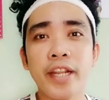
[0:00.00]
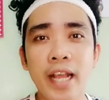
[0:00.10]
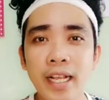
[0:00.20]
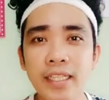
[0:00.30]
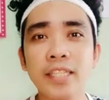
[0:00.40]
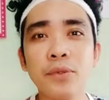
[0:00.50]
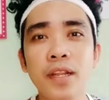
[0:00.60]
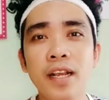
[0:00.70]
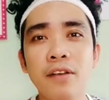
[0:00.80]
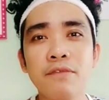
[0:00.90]
Hanggang dito na
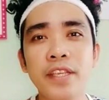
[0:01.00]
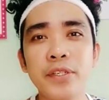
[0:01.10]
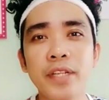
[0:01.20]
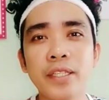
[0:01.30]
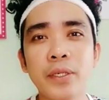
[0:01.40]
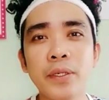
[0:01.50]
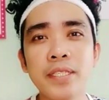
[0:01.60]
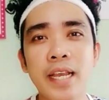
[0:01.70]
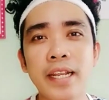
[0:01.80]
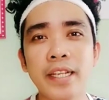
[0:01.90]
lang ang video na to.
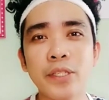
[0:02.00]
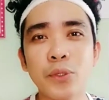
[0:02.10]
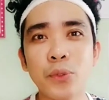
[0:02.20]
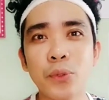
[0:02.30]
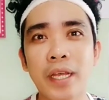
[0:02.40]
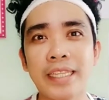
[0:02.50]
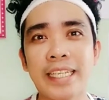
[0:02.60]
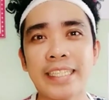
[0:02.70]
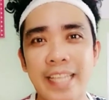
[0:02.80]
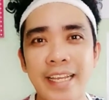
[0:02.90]
Sana ay naturuan
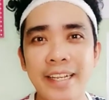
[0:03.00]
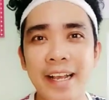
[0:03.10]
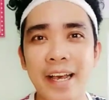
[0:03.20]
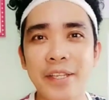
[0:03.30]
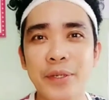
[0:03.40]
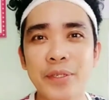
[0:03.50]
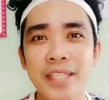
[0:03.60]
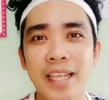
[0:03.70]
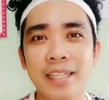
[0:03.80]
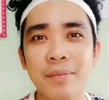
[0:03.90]
kita ng ayos
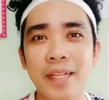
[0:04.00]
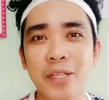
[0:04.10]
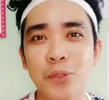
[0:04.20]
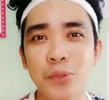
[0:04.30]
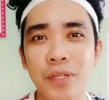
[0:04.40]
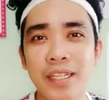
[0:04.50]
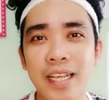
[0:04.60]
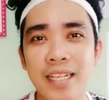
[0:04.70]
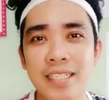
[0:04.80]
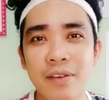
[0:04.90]
and may natutunan
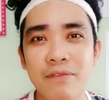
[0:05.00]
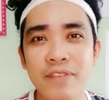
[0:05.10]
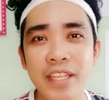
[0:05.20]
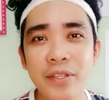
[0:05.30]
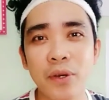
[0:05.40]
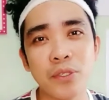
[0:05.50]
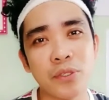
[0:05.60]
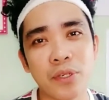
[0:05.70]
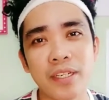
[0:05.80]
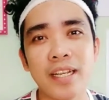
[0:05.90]
ka sa video o
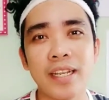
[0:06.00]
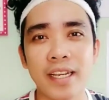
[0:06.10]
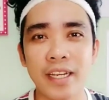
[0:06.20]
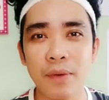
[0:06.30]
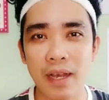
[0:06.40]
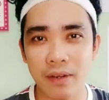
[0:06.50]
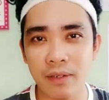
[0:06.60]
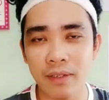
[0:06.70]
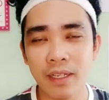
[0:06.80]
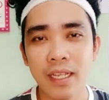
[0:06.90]
tutorial na ginawa ko